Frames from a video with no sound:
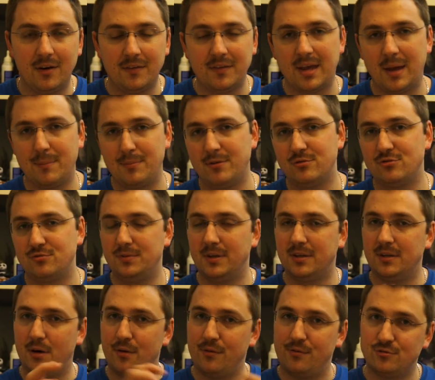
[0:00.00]
Und ich habe dann schon
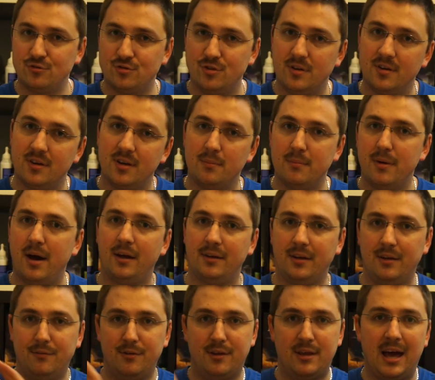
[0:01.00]
wieder tausend Schnitte gemacht,
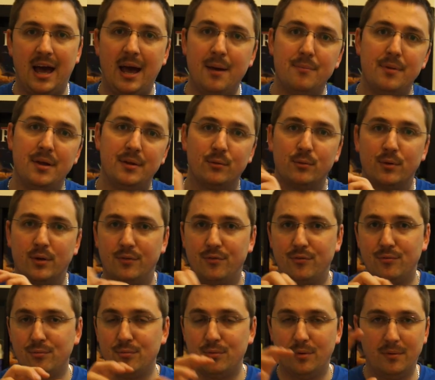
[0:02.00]
irgendwelche Einblendungen
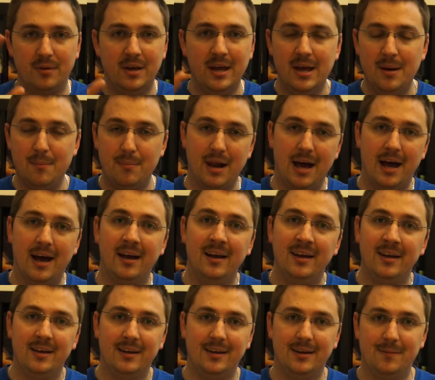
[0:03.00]
dazu und bla.
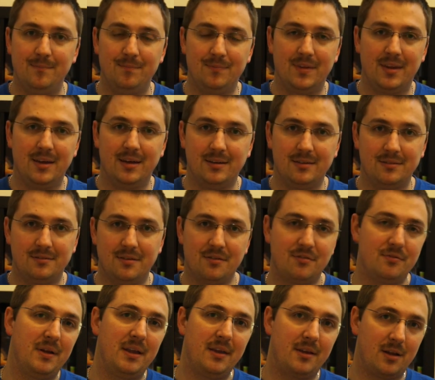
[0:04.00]
Ähm, äh,
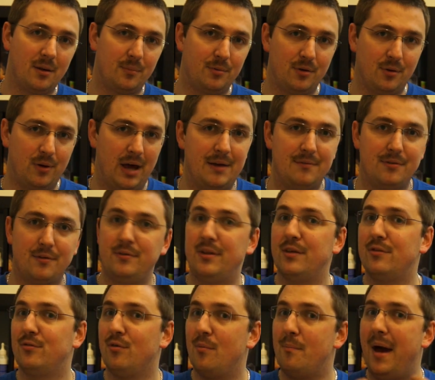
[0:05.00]
das werde ich, glaube ich, auch einfach
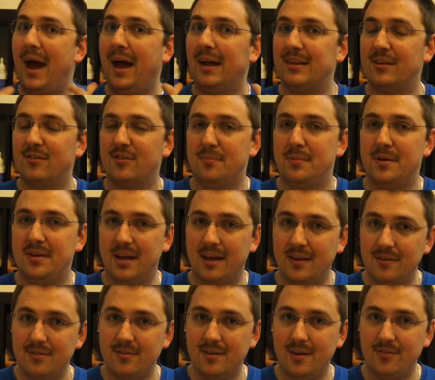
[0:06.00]
wieder so machen, dass ich mich da
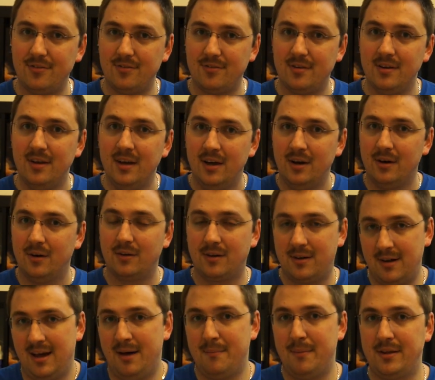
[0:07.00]
hinsetze.
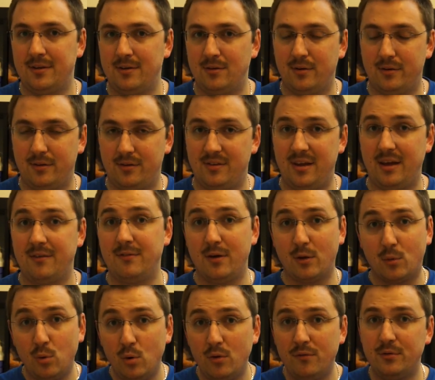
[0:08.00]
Und klar, manche Leute sagen,
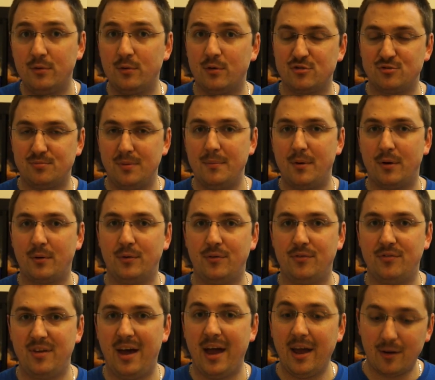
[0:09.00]
wäre cool, wenn du das Spiel mal
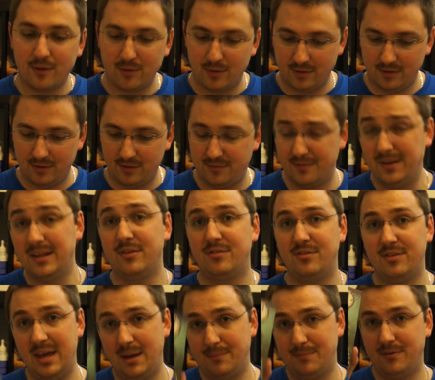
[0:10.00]
kurz zeigen könntest. Wenn ich
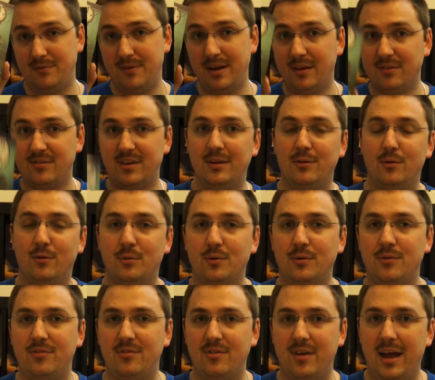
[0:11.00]
es hier habe, dann werde ich es halt auch
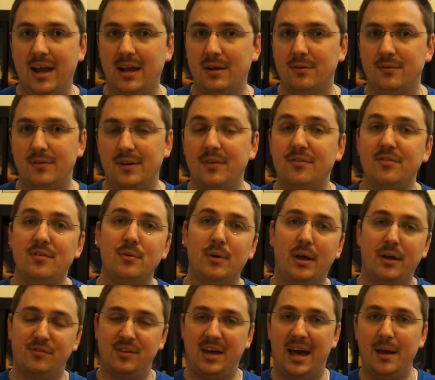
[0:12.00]
kurz zeigen, aber ich werde jetzt nicht
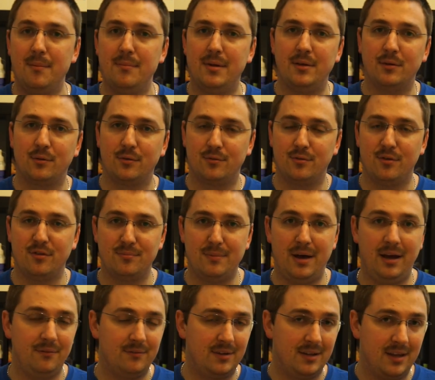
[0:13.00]
mehr extra Einblendungen und sowas
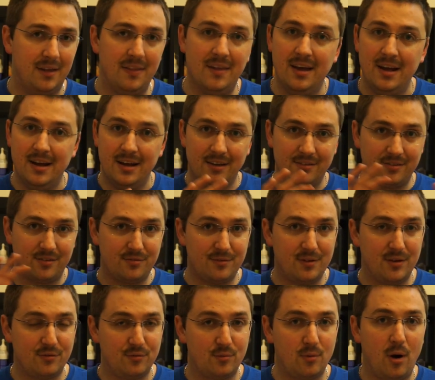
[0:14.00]
machen, weil dann ist das
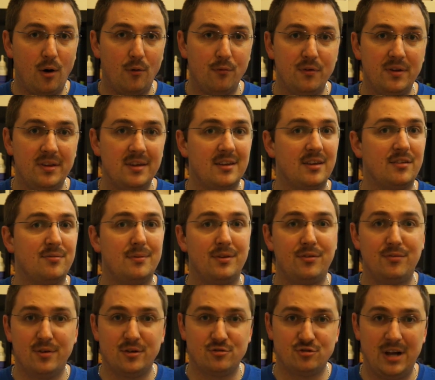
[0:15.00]
wieder so aufwendig, dass man
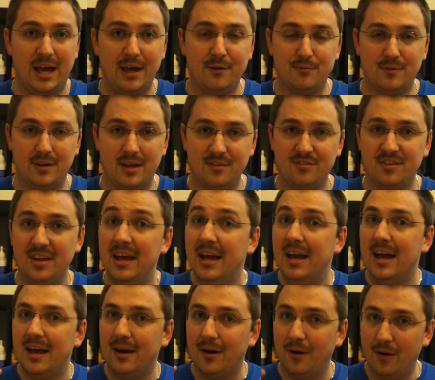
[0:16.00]
es wieder schleifen lässt.
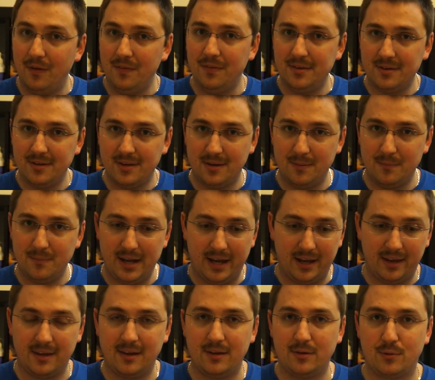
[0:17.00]
Und ähm,
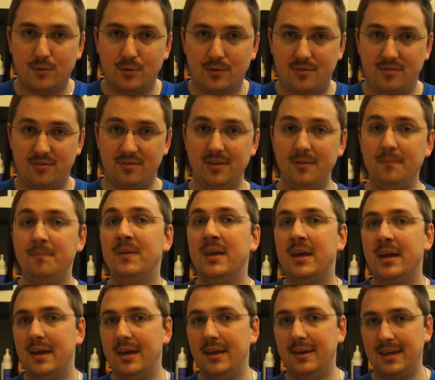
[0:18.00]
lange Rede, kurzer Sinn.
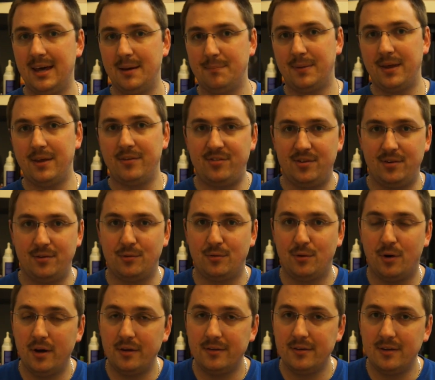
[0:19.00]
Ich habe gestern
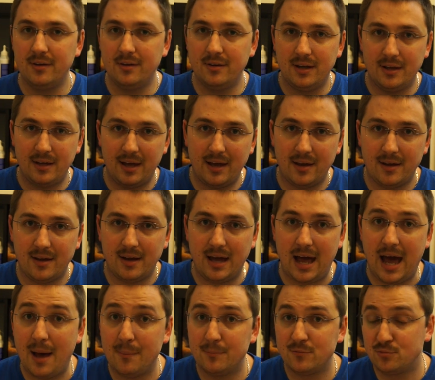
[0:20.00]
und heute äh,
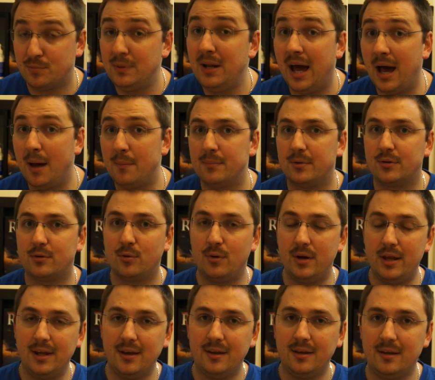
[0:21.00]
Abend, Spieleabend mit
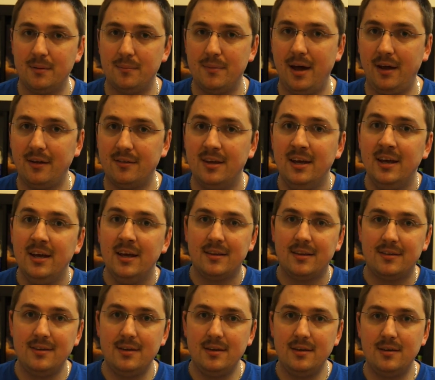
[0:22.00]
Kollegen gemacht,
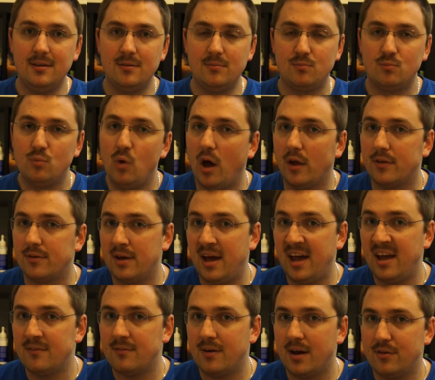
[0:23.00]
die ja
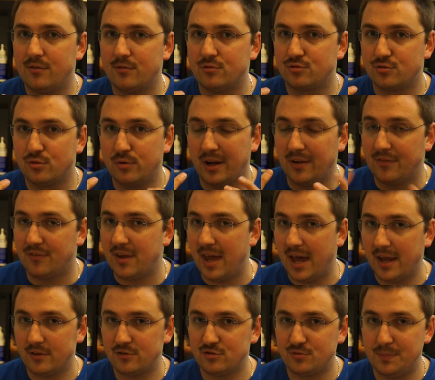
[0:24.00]
teilweise schon ganz
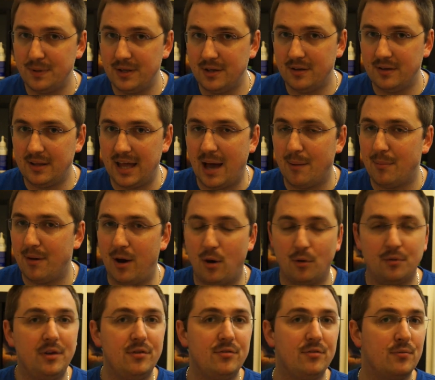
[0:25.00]
gerne spielen, aber
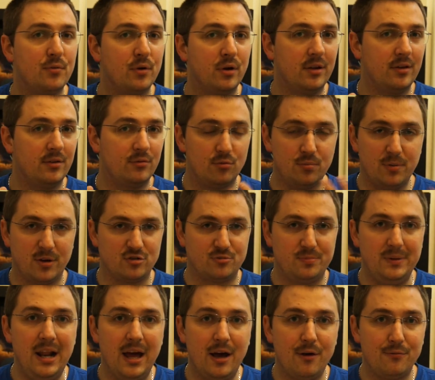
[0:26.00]
auch nicht so wirklich super
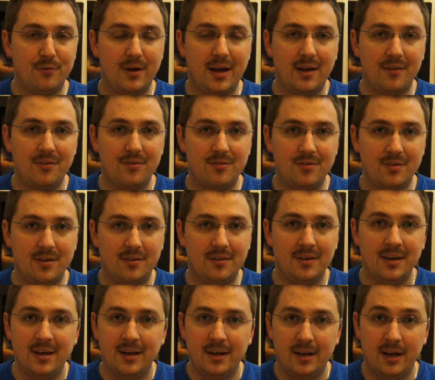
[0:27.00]
spielerfahren
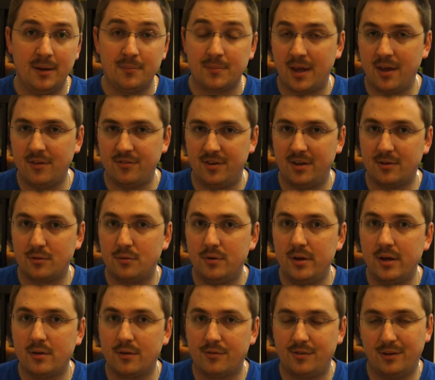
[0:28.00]
sind. Ähm, gestern hat ein
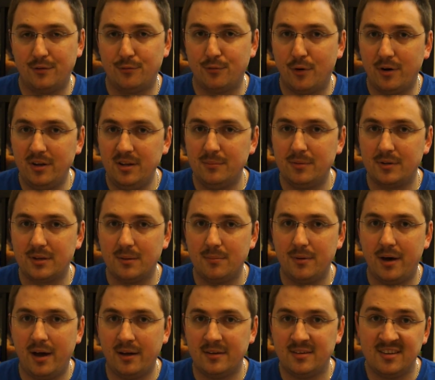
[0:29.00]
Kollege noch seine Freunde
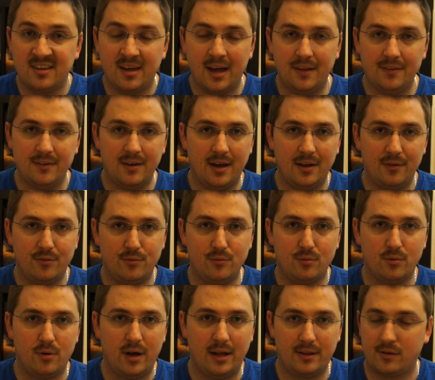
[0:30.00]
mitgebracht, die kannte halt
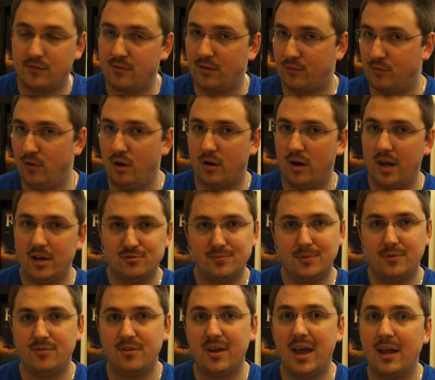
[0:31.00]
so, hat gesagt, ja klar,
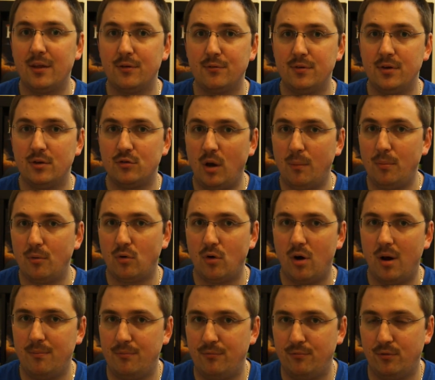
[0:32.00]
spielst du gerne viel
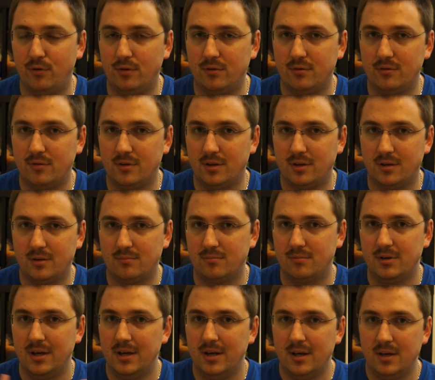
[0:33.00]
Doppelkopf und ähm,